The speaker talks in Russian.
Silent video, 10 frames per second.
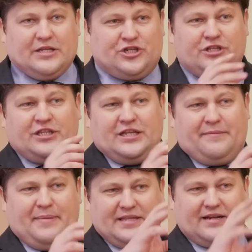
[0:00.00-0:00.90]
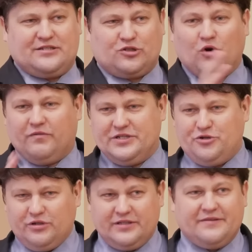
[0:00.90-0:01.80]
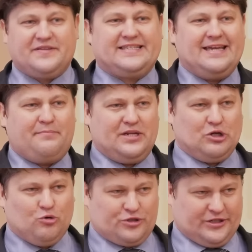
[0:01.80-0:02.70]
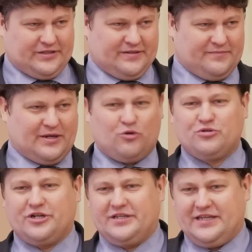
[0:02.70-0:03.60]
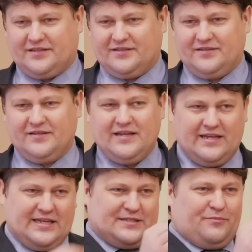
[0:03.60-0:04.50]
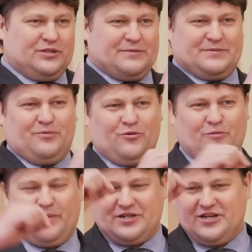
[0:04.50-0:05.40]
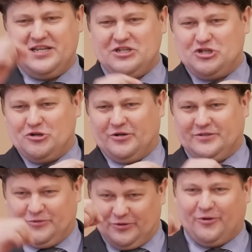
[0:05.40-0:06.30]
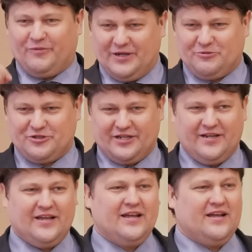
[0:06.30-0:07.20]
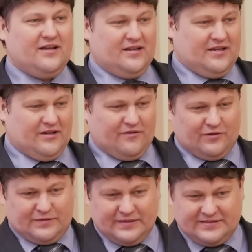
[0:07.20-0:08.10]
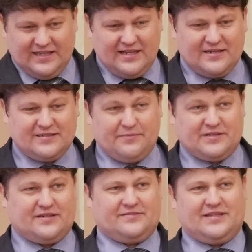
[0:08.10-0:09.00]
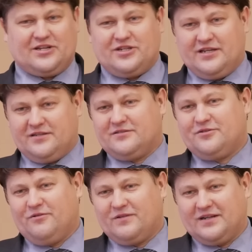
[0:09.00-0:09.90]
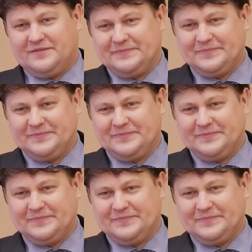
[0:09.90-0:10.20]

4-5 ростков идет, все перекушены, макушек нет. И смотрим, сбоку пошли еще, ну, новые уже. Вот, стали раскапывать, раскапывать, нашли совка.